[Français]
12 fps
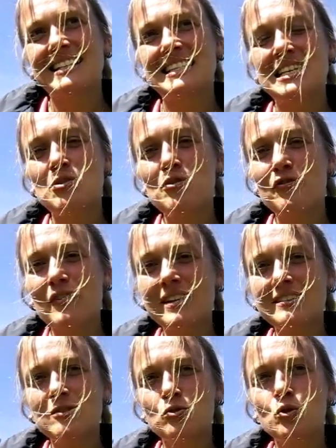c'est le
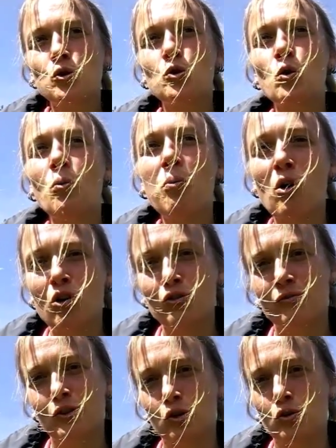fait de
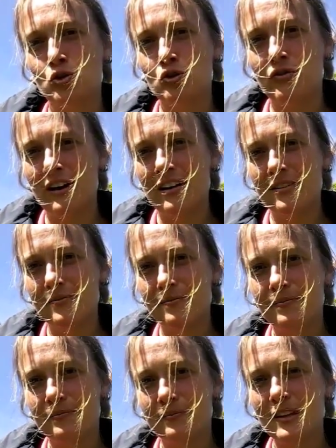comprendre votre cheval.
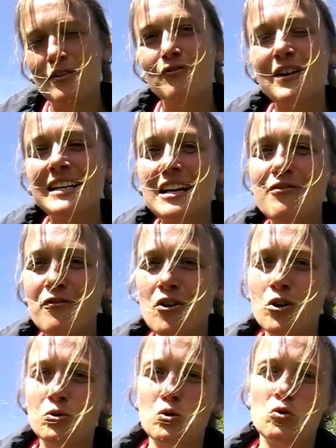Faites
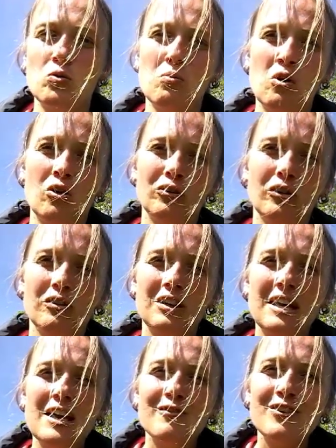l'effort de le comprendre.
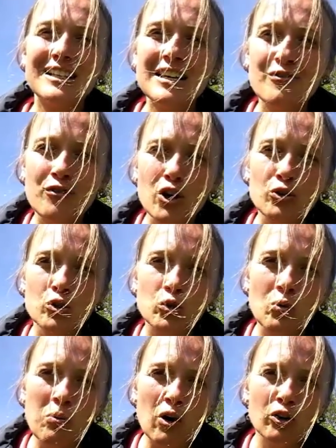Faites l'effort de le
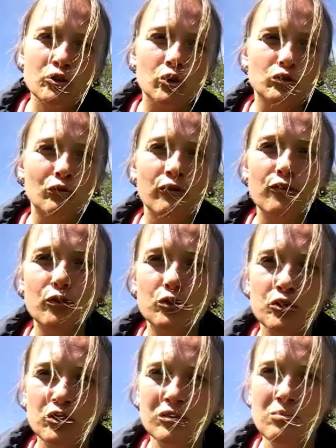comprendre dans son
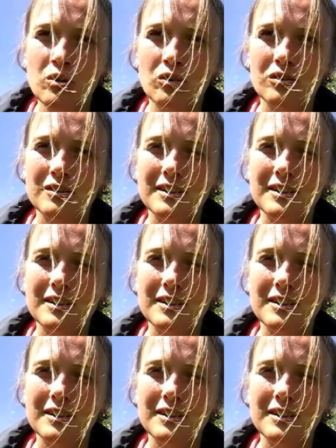fonctionnement,